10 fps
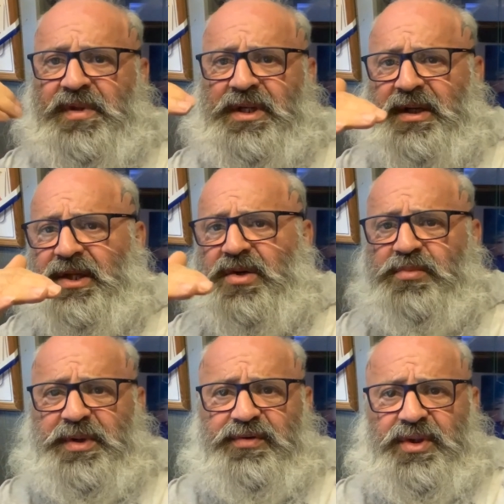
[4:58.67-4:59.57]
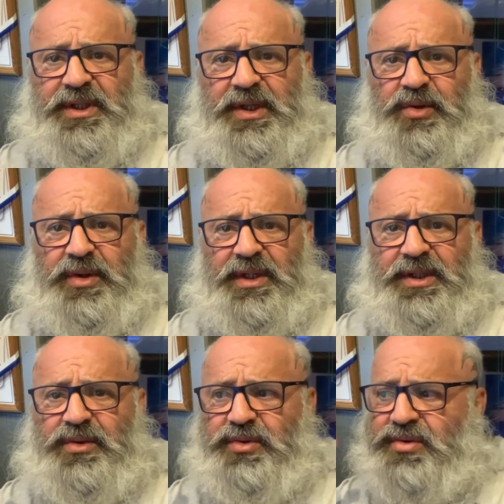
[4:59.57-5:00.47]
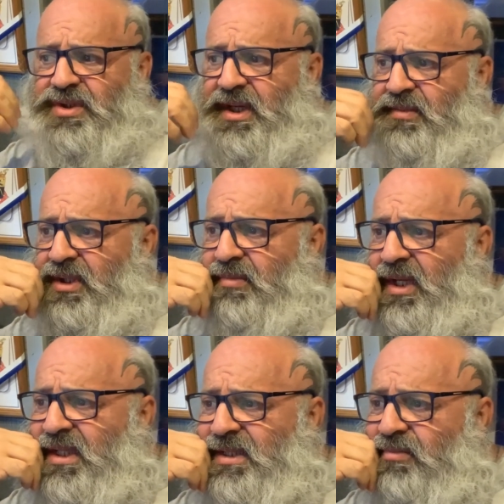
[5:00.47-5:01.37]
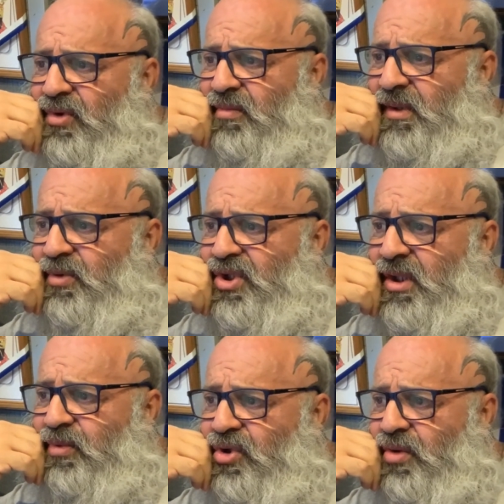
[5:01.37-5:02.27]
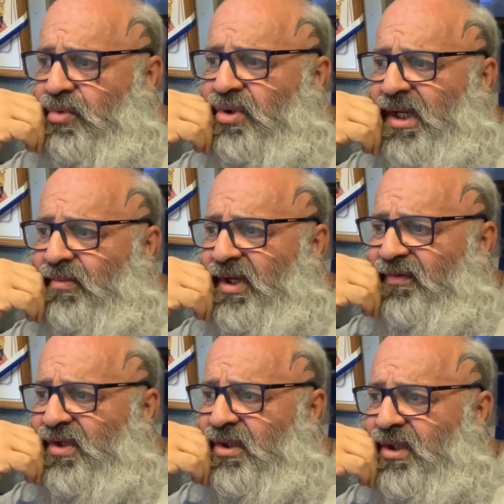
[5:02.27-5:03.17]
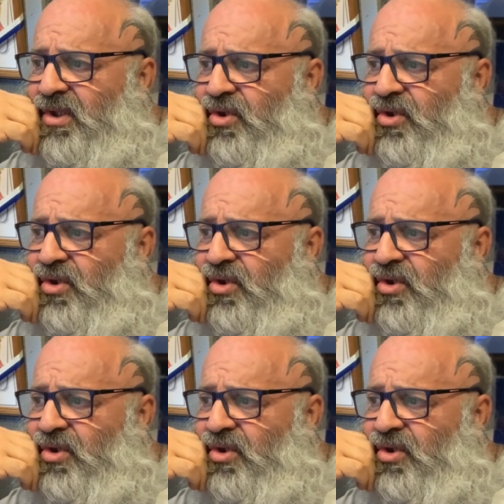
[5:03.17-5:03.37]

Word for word: Когда я ему провел аналогию с каменными лицами, он мне пишет, а при чем тут армлифтинг и